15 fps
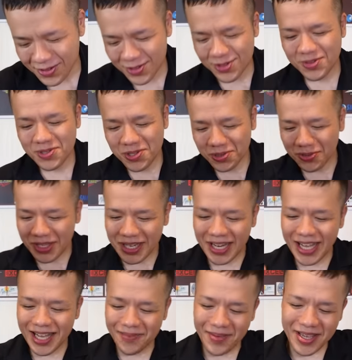通常のね
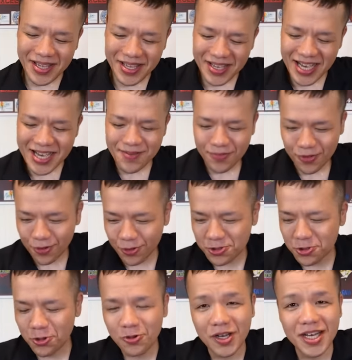ラーメン以外もご
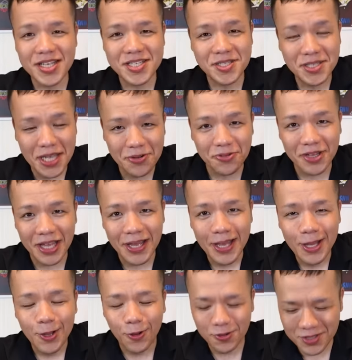紹介したいので
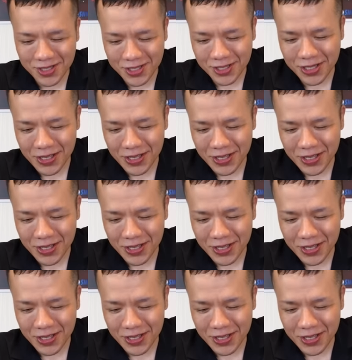本日